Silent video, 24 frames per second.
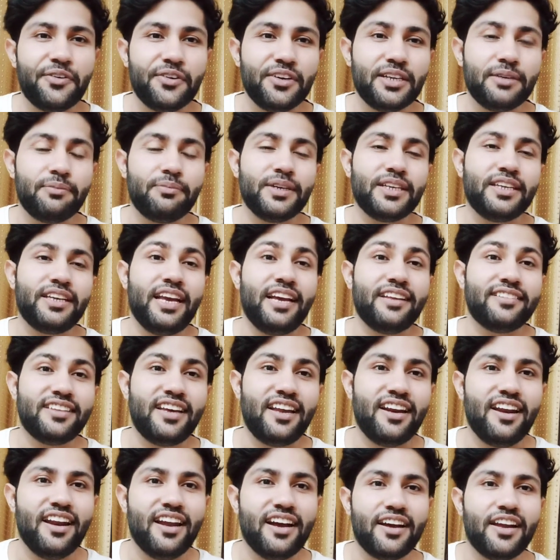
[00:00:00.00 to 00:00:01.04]
ऑनर पर
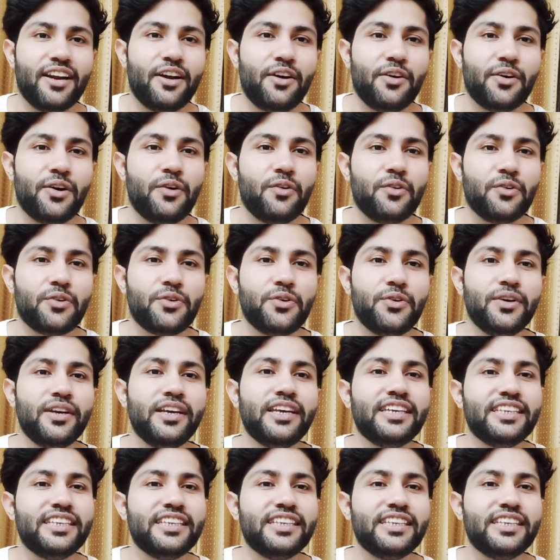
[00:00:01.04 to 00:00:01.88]
कैसा लग रहा होगा उनको